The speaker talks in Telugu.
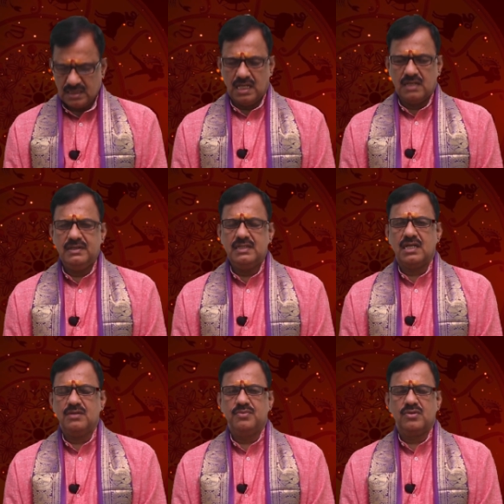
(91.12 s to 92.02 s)
తలవని
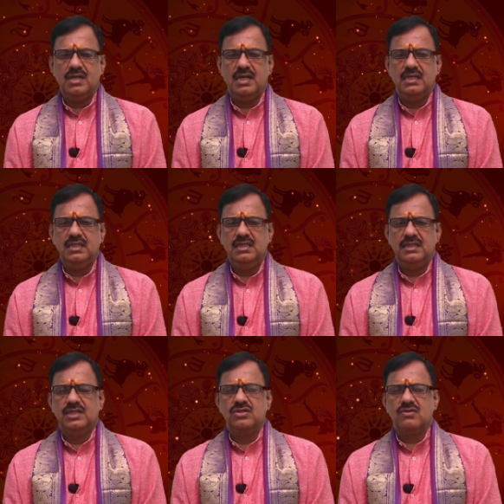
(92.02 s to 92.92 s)
తలంపులుగా
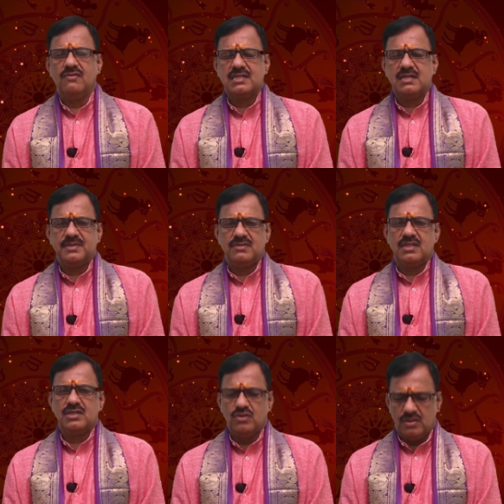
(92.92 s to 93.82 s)
ఏదో ఒక వాదన
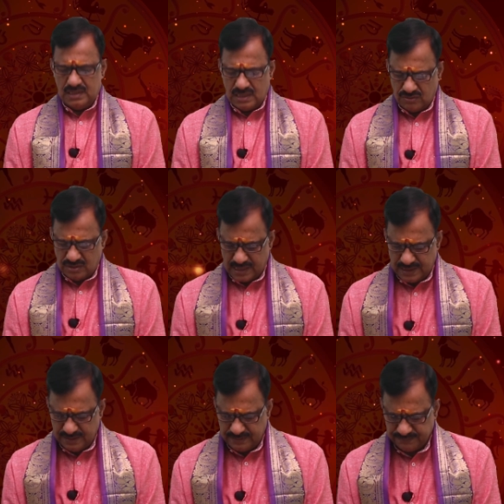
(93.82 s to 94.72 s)
ప్రతివాదన గొడవలు
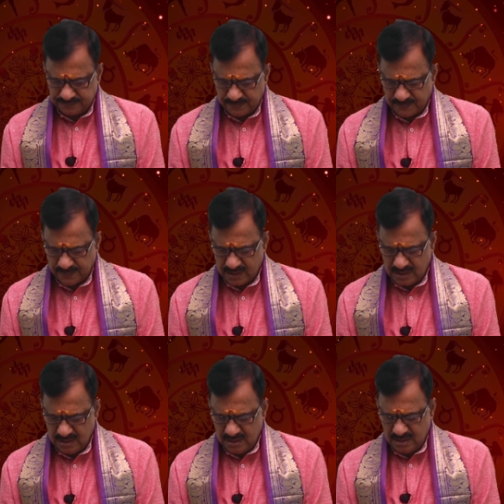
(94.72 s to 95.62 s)
జరుగుతాయి
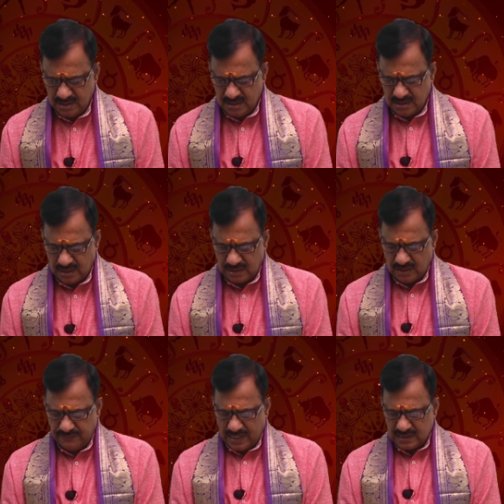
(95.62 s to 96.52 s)
తర్వాత
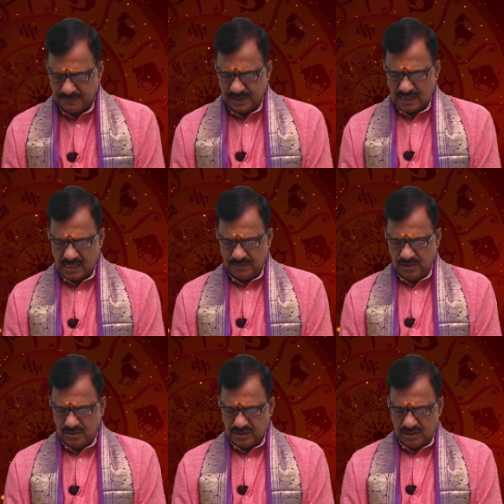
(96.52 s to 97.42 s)
వేల తప్పిన
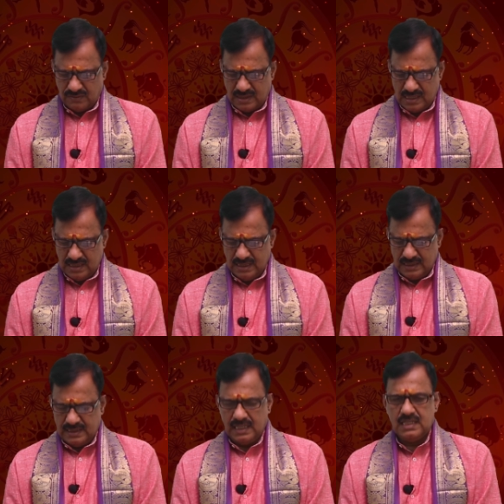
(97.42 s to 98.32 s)
కాలంలో తినడం వలన
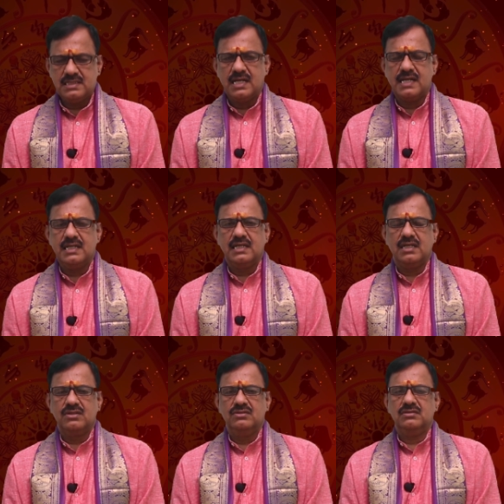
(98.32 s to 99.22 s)
దేహ జాడ్యం
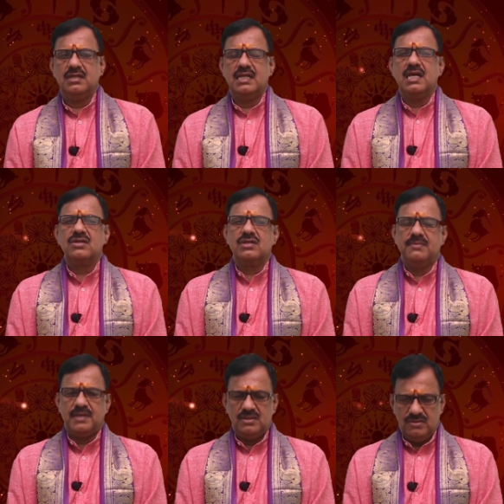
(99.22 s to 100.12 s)
కలగను అనారోగ్య
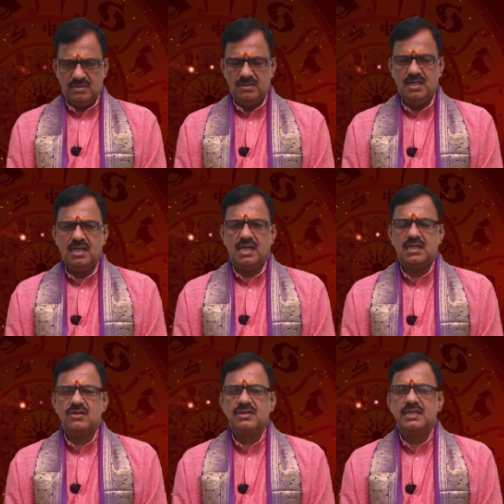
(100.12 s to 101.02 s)
పాలు
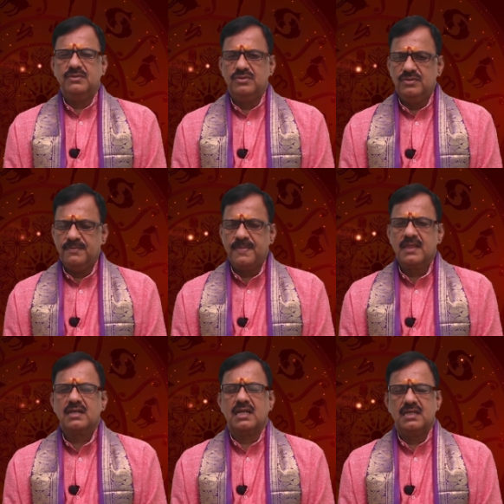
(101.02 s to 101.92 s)
అనారోగ్యము
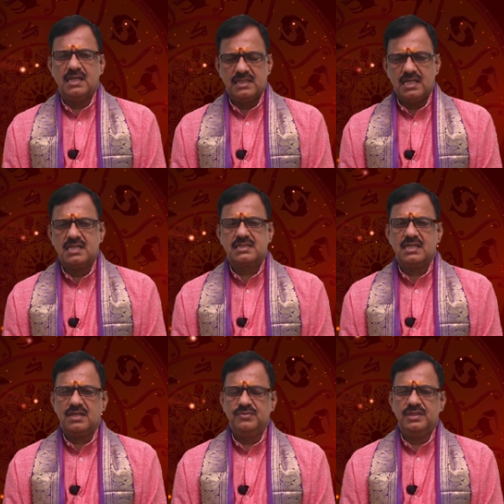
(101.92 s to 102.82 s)
కలగడానికి
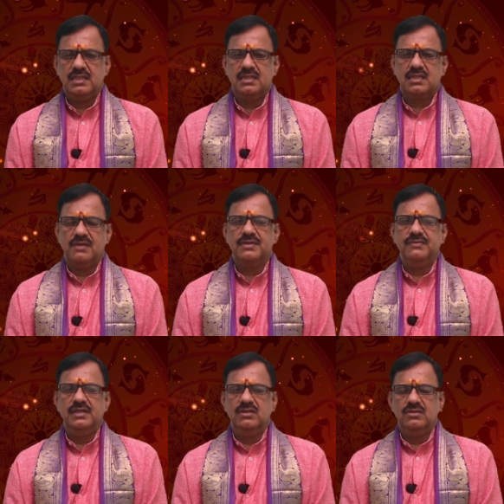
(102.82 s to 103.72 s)
ఆస్కారం ఉంది కాబట్టి
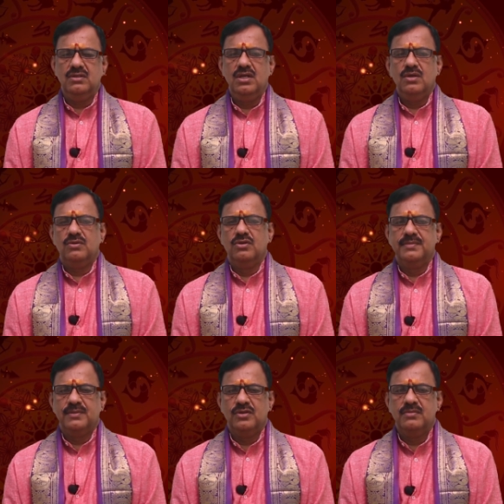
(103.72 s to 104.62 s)
వీళ్ళు ఓం
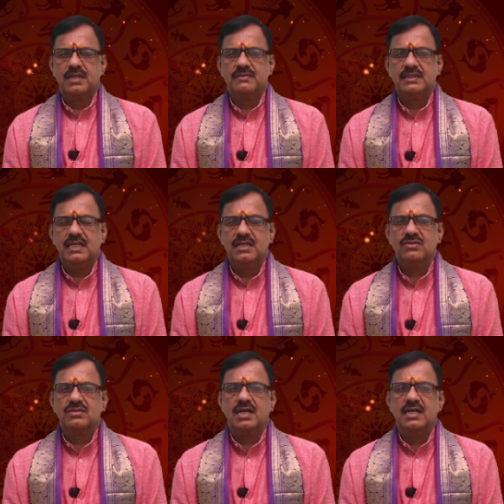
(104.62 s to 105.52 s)
నమో భగవతే
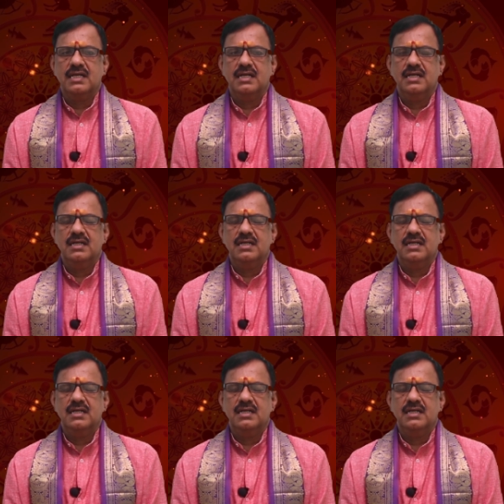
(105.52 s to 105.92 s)
రుద్రాయ